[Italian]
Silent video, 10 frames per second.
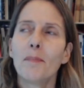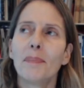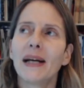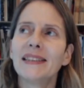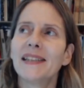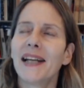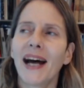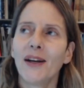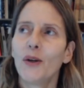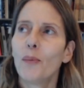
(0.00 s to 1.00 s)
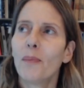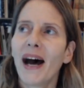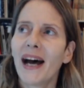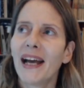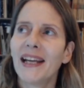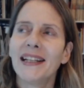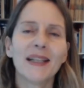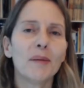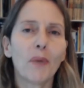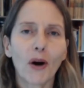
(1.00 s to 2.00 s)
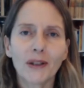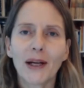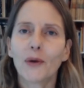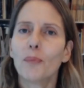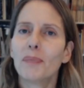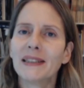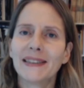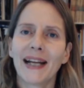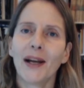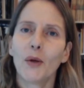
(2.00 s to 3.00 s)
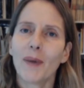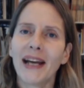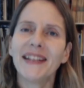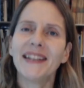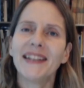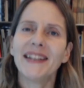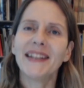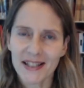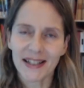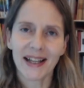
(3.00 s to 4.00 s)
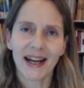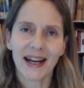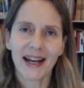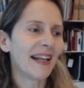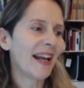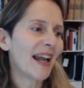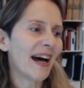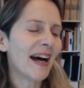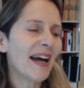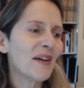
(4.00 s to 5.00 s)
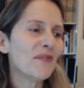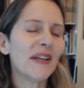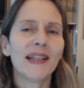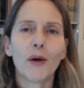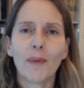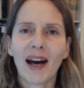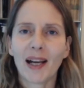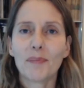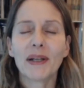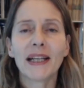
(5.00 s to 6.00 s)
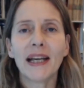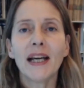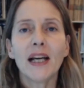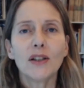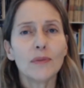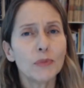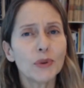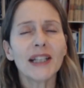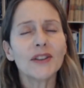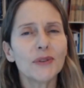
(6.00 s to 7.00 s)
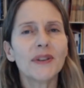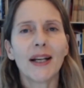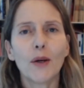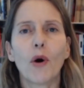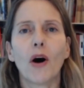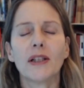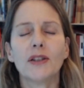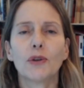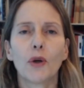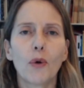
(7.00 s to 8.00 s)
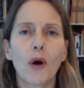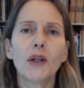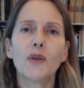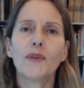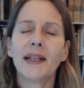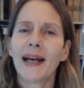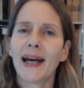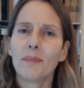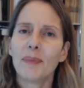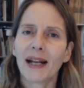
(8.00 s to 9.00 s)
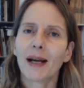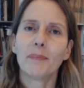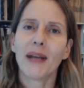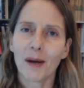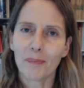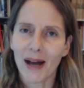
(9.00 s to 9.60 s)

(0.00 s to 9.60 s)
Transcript: passeranno mai di moda, non passeranno mai di necessità nella vita umana, perché i musei sono dei luoghi, sono luoghi dove andare per cambiare